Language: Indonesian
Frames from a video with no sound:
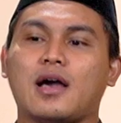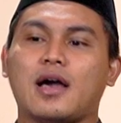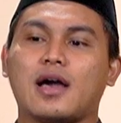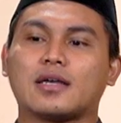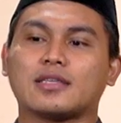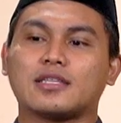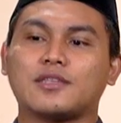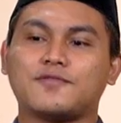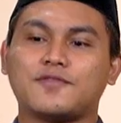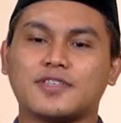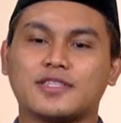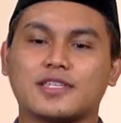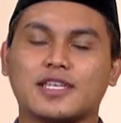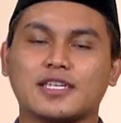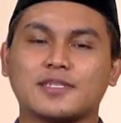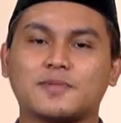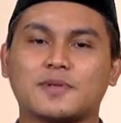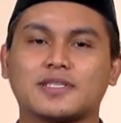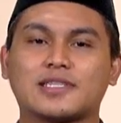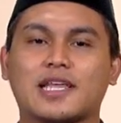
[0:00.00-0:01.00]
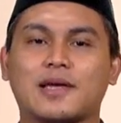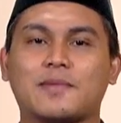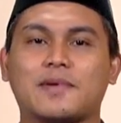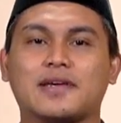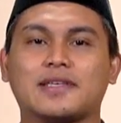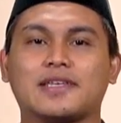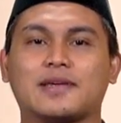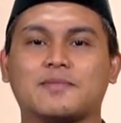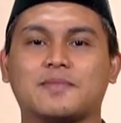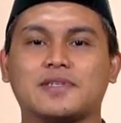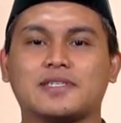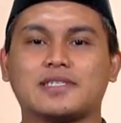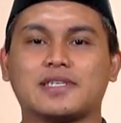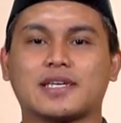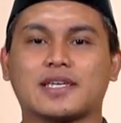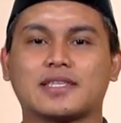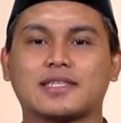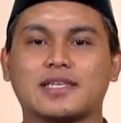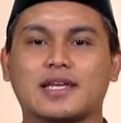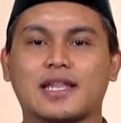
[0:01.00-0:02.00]
Aktivitas pertama yang bisa
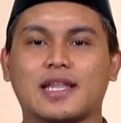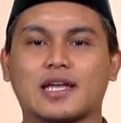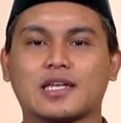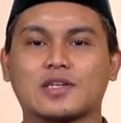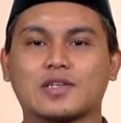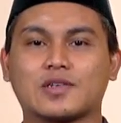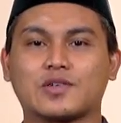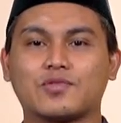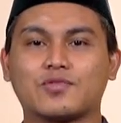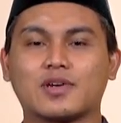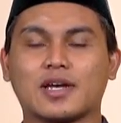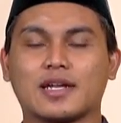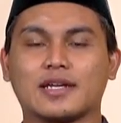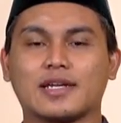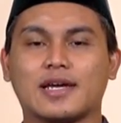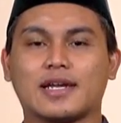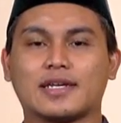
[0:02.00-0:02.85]
kita lakukan